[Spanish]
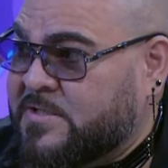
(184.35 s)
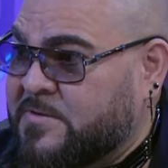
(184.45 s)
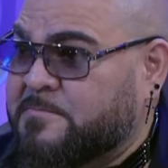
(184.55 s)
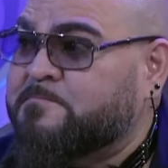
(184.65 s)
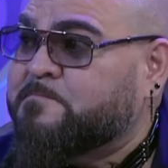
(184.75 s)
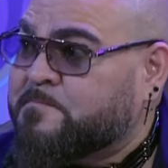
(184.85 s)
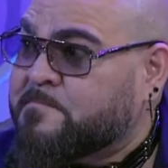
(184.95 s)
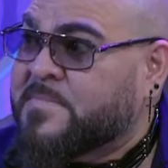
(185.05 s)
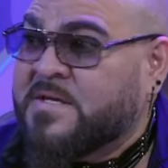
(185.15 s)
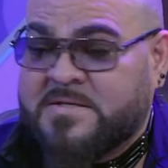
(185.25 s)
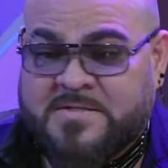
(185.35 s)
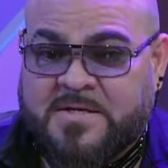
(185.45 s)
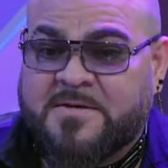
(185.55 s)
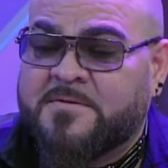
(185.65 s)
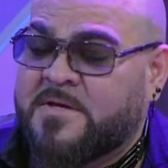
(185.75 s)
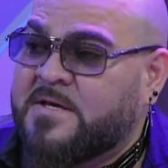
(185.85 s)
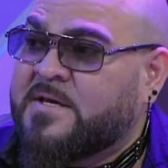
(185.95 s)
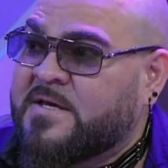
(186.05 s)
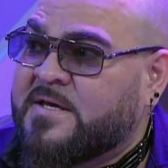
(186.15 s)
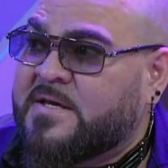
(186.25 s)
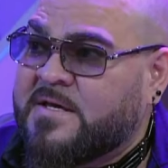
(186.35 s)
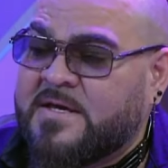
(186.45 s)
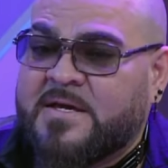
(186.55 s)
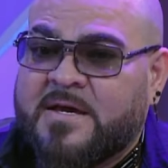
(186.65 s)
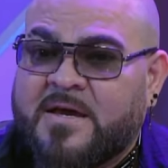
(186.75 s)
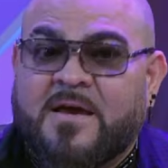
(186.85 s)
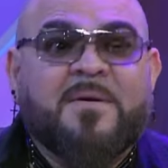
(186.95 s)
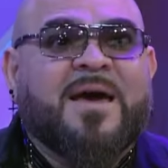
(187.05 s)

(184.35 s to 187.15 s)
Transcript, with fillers: con, esa canción, llevándolos al mundo entero. Eh, ¿Cuál